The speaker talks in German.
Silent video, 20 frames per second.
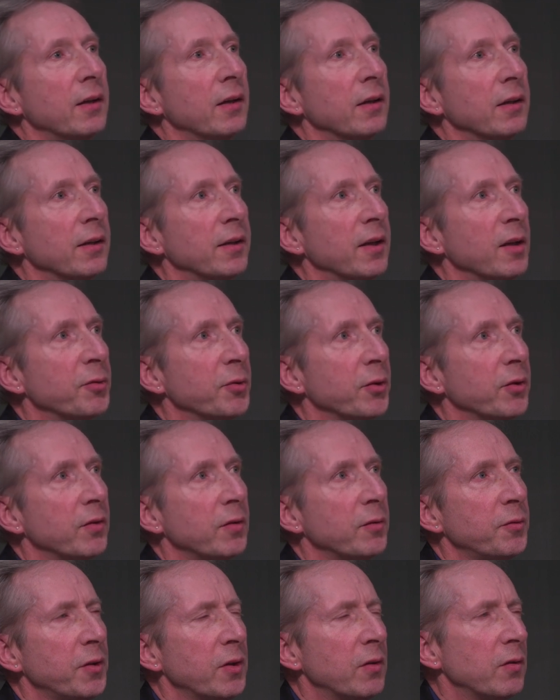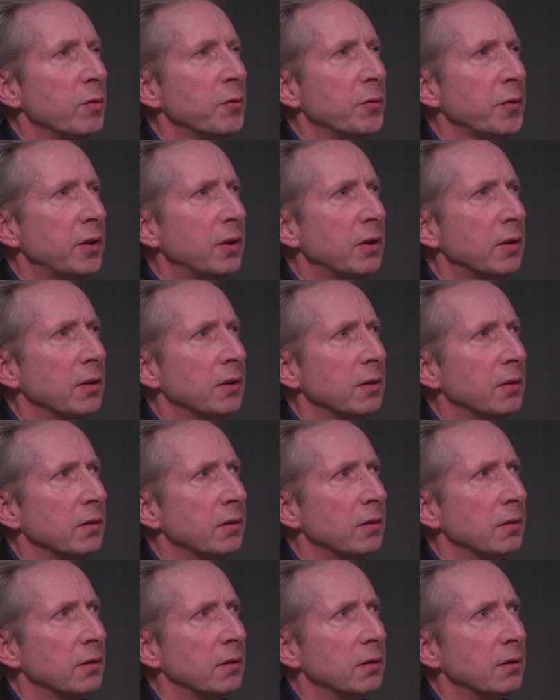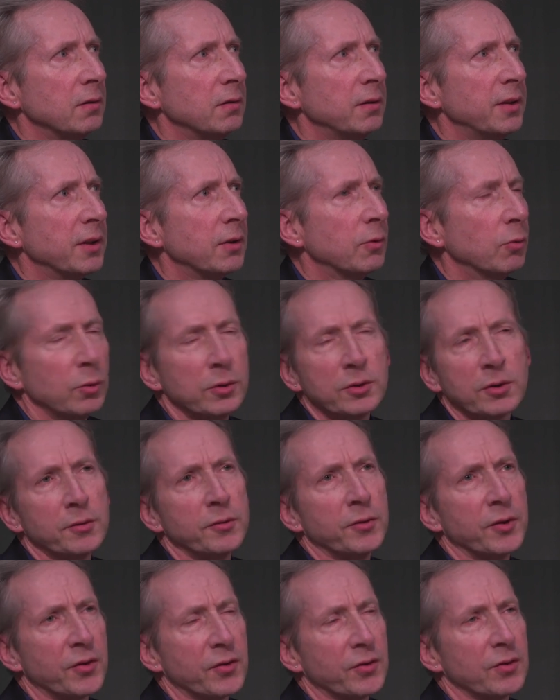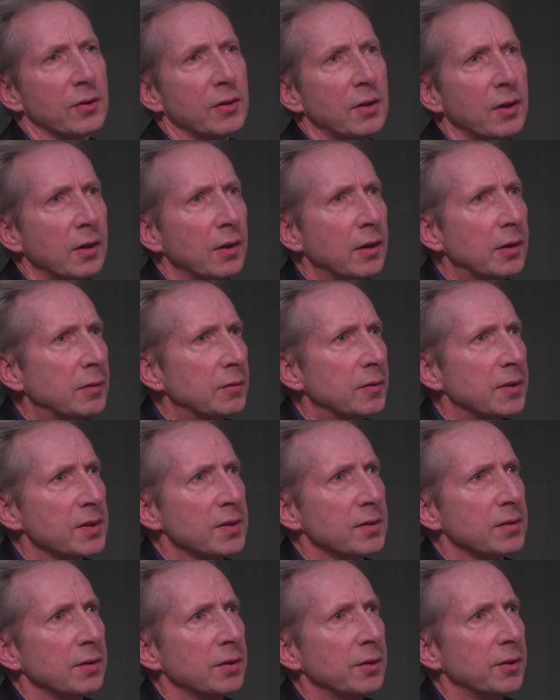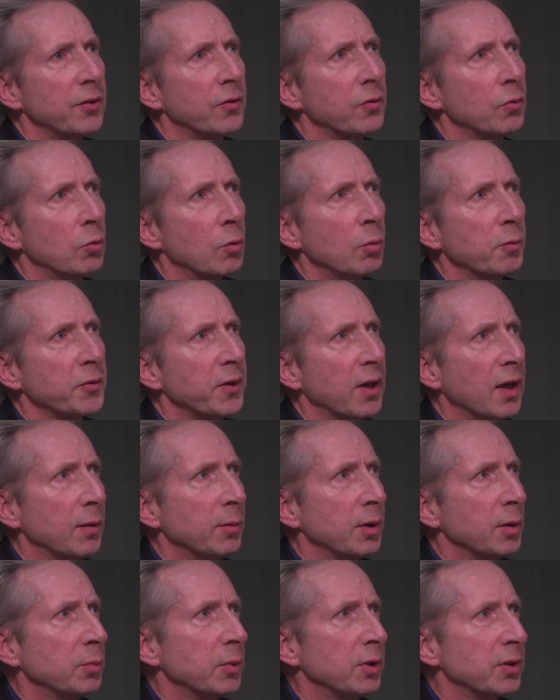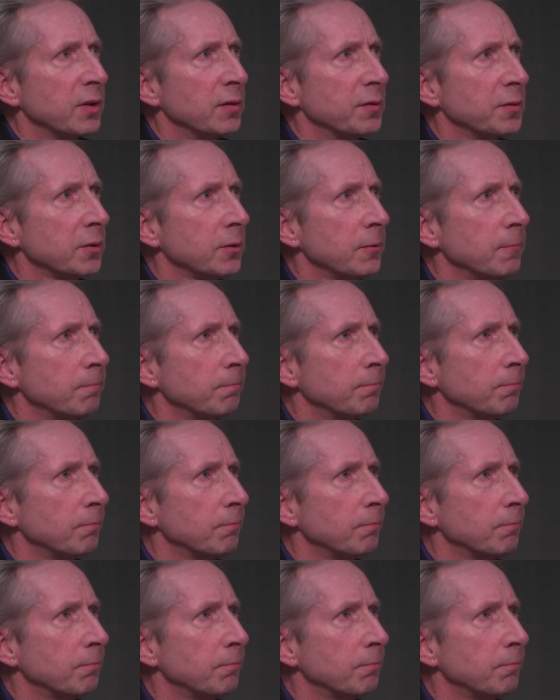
Äh, dafür sind viel zu viele äh, Dinge ungewiss, was äh, die Zukunft der Arbeit betrifft